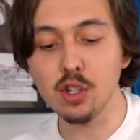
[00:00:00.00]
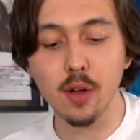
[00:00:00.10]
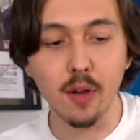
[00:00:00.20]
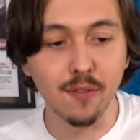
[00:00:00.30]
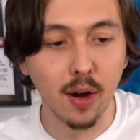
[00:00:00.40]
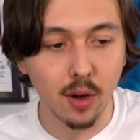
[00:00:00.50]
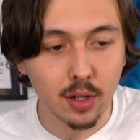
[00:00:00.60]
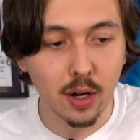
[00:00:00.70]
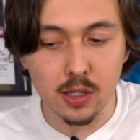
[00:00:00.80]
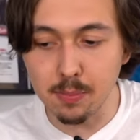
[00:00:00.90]
je devais faire un
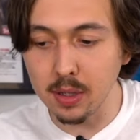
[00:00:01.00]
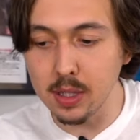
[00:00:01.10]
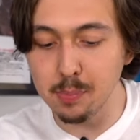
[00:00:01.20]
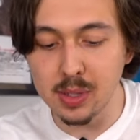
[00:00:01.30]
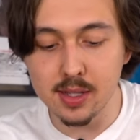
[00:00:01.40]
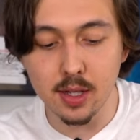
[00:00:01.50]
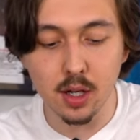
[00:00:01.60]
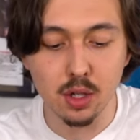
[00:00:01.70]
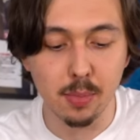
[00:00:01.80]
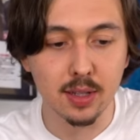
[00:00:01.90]
classement des
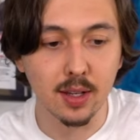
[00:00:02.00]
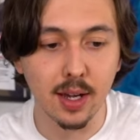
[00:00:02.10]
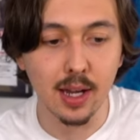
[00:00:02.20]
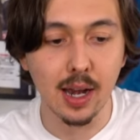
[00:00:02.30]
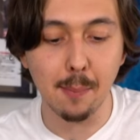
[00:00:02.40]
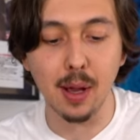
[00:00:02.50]
pizzas, je mettrais la